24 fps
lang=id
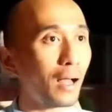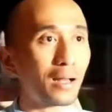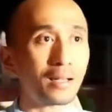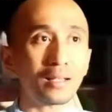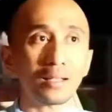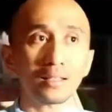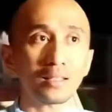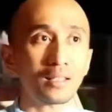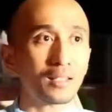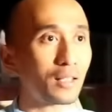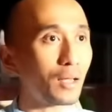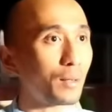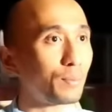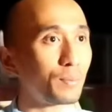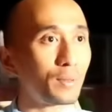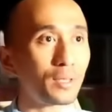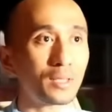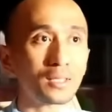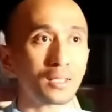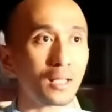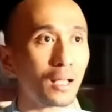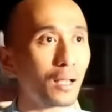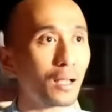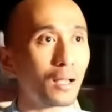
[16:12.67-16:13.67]
Anda tidak
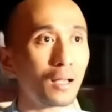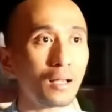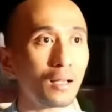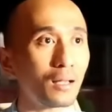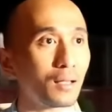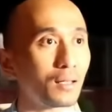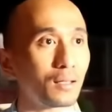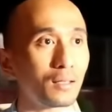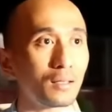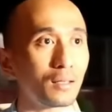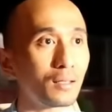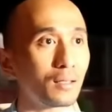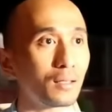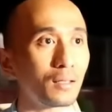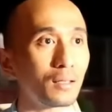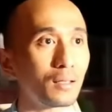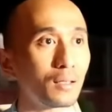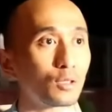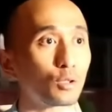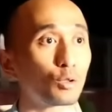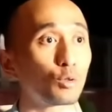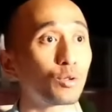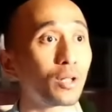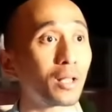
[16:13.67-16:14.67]
bisa.
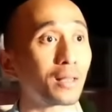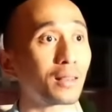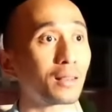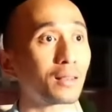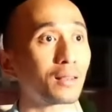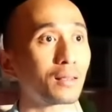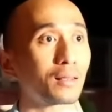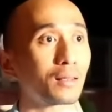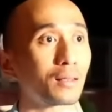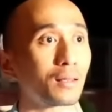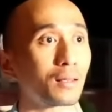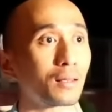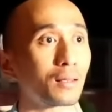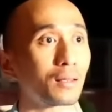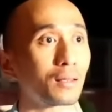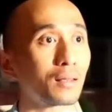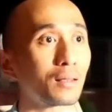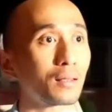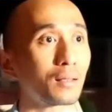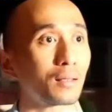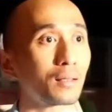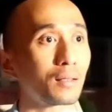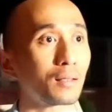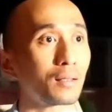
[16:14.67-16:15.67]
Sudah
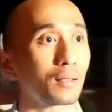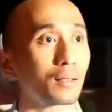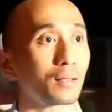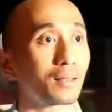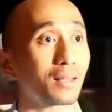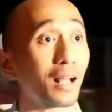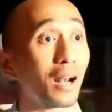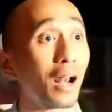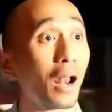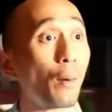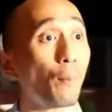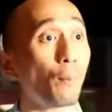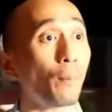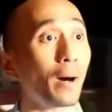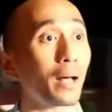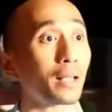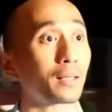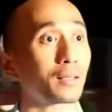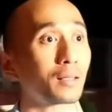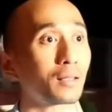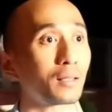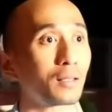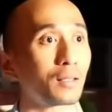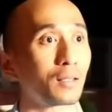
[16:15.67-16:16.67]
terlambat,
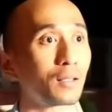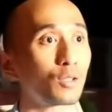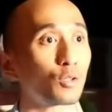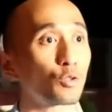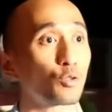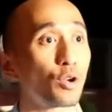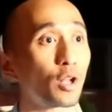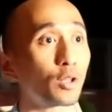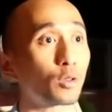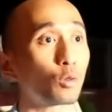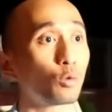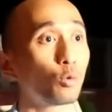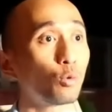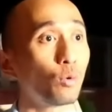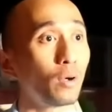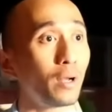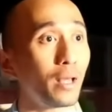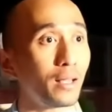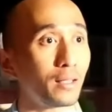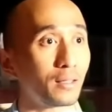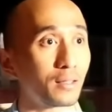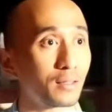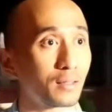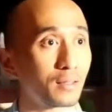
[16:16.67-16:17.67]
sudah too
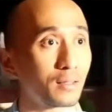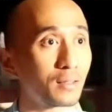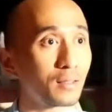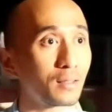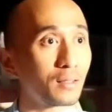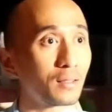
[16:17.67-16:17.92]
late.